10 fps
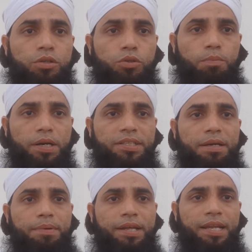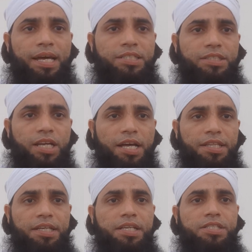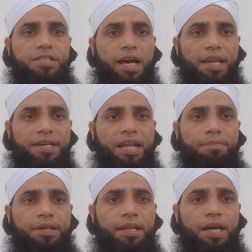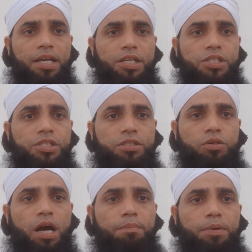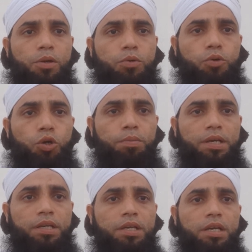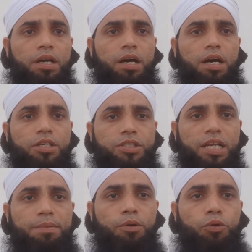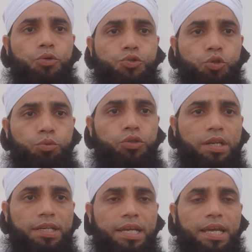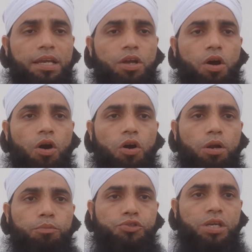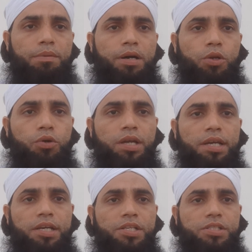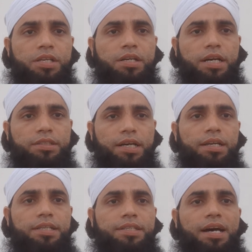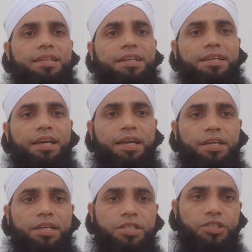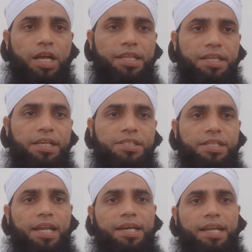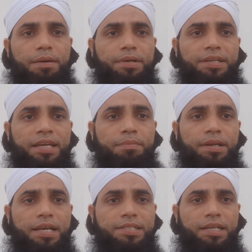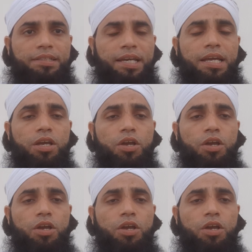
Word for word: तो बर्थडे मनाना शादी की सालगिरह बनाना इसका बिल्कुल भी शरीत में कोई सबूत नहीं है और मुसलमानों के लिए इसकी कतान ईजाद नहीं है शादी की सालगिरह भी नहीं बना सकते